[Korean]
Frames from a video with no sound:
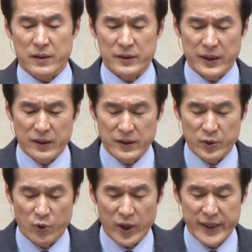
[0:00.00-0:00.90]
그때
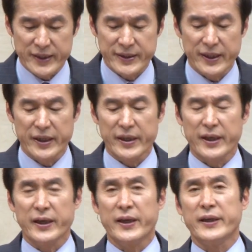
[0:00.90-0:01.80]
그 요한의
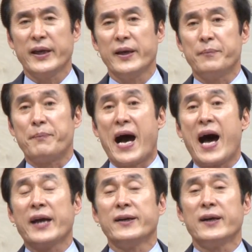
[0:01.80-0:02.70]
세례에
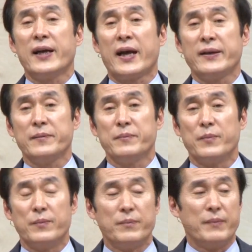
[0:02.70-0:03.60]
반응을
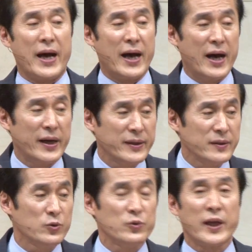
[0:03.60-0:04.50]
한
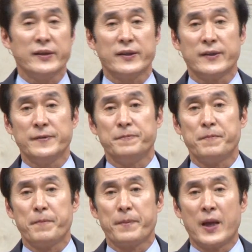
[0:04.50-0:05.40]
많은 유대인들은
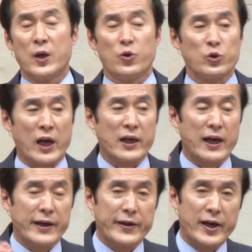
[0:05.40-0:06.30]

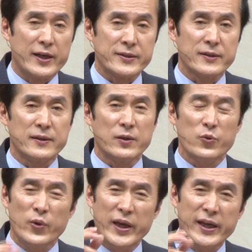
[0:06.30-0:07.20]
요단강에 나와서
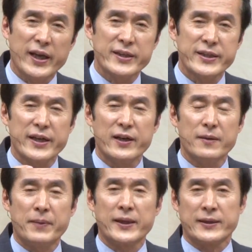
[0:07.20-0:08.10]
회개
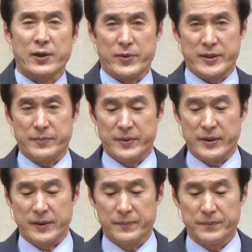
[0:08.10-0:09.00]
세례를 받았다고 했습니다.